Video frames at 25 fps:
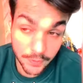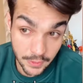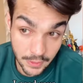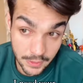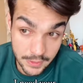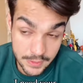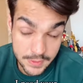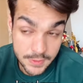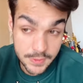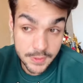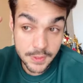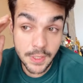
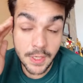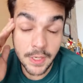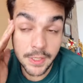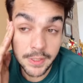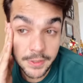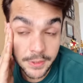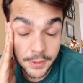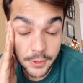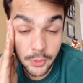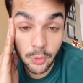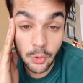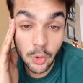गाइज आई
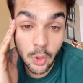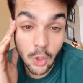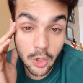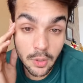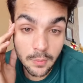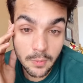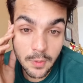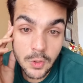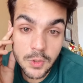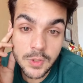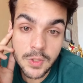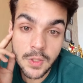नीड टू टॉक
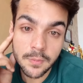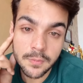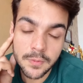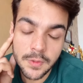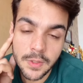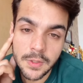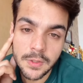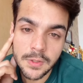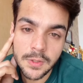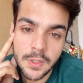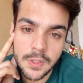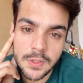अबाउट
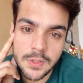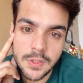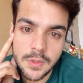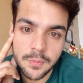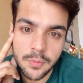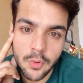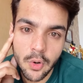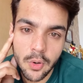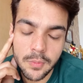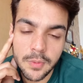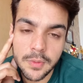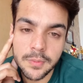समथिंग देर इज अ
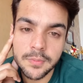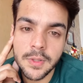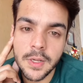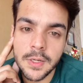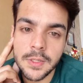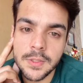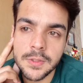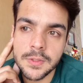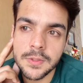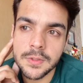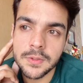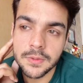प्रॉब्लम दैट
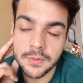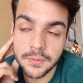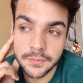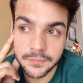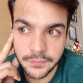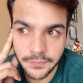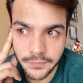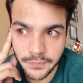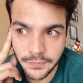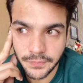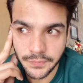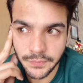इज
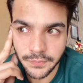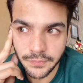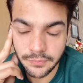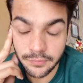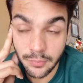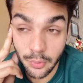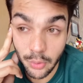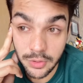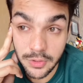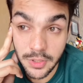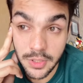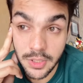
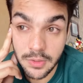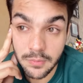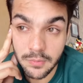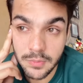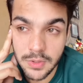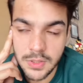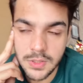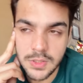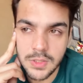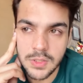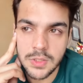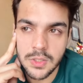बॉदरिंग
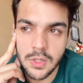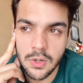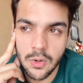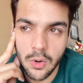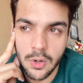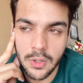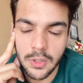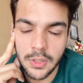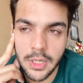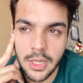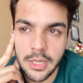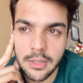me since a
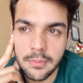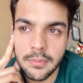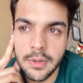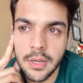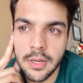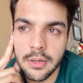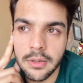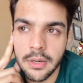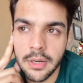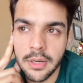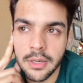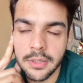लॉन्ग टाइम
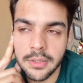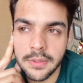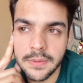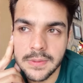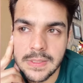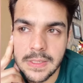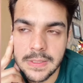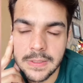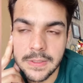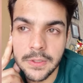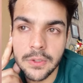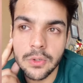एंड आई
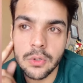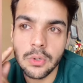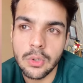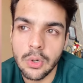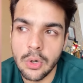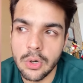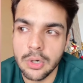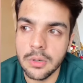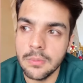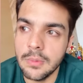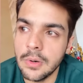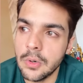डिसाइडेड टू
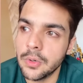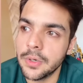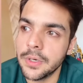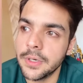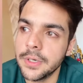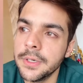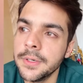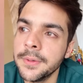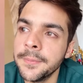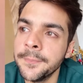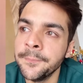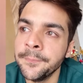टॉक अबाउट
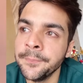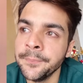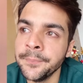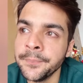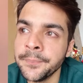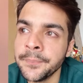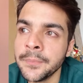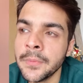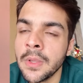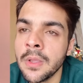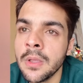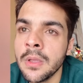इट
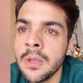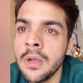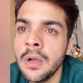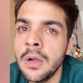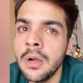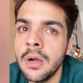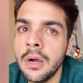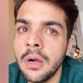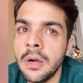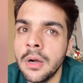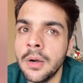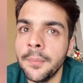
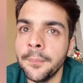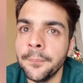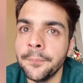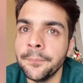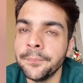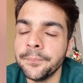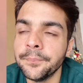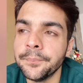Um,